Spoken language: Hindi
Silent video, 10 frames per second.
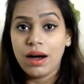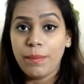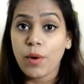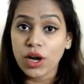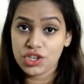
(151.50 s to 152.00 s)

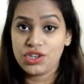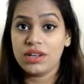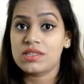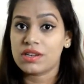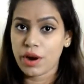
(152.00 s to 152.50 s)

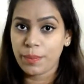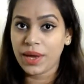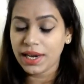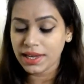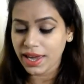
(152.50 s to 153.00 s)
पॉलिशिंग uh, स्क्रब
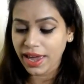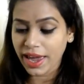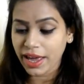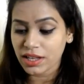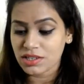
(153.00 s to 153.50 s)
के लिए
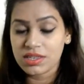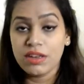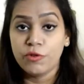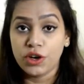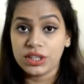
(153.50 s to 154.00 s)
है
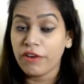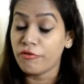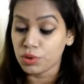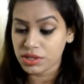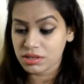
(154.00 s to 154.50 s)
जिसकी वर्थ है
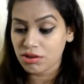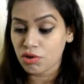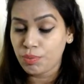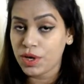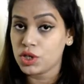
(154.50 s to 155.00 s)
फोर सिक्सटी
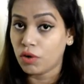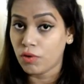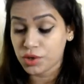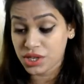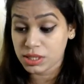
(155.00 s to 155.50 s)
रुपीज़ और वो
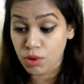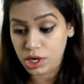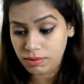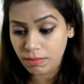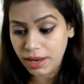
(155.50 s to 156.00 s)
मुझे इस
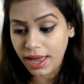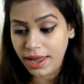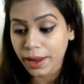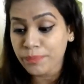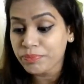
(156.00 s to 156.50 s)
बॉक्स में मिला
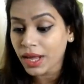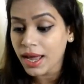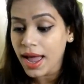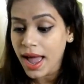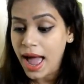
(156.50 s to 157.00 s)
है
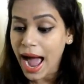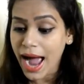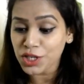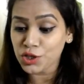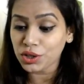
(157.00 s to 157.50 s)

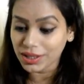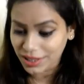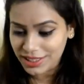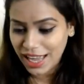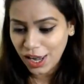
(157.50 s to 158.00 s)
एंड जो
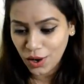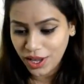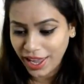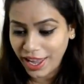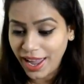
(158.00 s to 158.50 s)
थर्ड
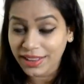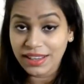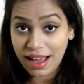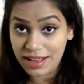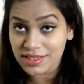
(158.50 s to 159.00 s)
डायलॉग है एंड
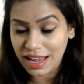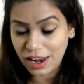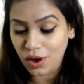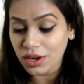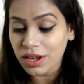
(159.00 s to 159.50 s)
द लास्ट
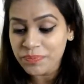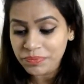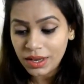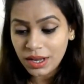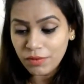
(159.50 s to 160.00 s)
डायलॉग
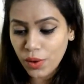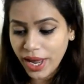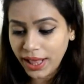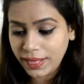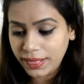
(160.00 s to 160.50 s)
वो
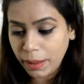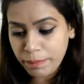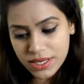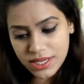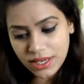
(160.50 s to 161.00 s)
है
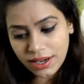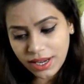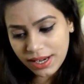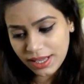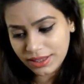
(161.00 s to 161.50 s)
थप्पड़ से डर
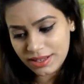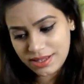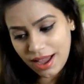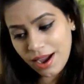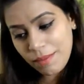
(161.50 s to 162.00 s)
नहीं लगता
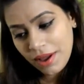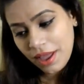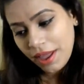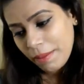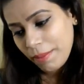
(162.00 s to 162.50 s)

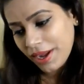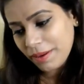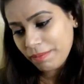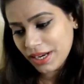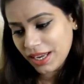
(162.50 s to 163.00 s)
साहब
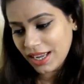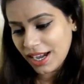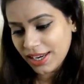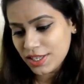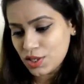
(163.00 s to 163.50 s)
मेकअप बिना
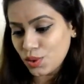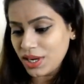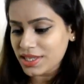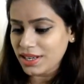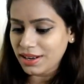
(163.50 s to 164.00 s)
निकाले
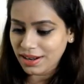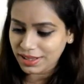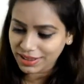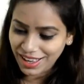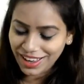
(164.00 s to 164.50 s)
सोने से डर
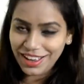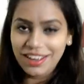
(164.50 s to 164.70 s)
लगता है